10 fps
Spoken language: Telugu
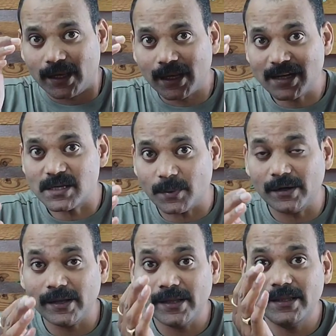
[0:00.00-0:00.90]
ఇంకా
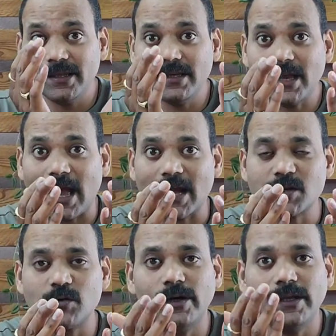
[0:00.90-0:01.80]
చెప్పాలంటే ఇది
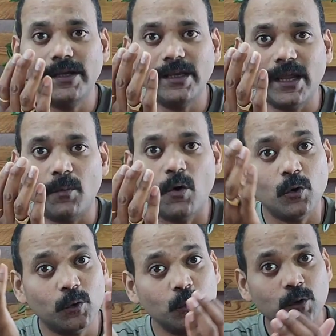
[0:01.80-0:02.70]
యాక్చువల్లీ అబౌవ్
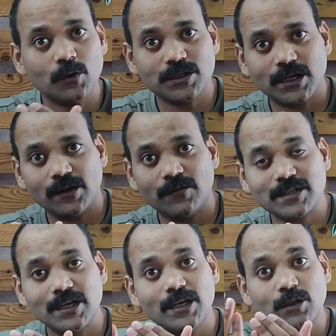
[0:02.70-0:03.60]
టూ థౌజండ్
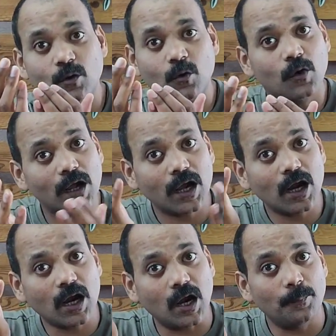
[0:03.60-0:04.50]
విస్కీతో కూడా
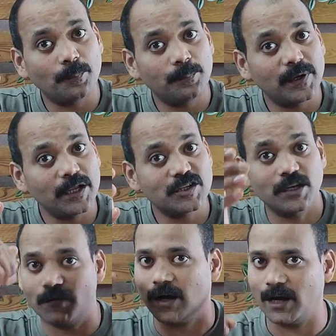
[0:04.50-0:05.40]

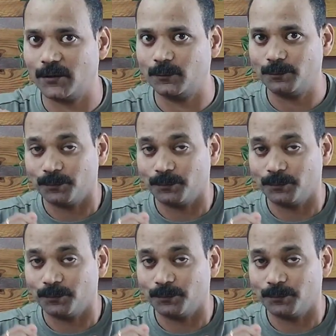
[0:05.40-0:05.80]
కంపిటీషన్ ఇవ్వగలదు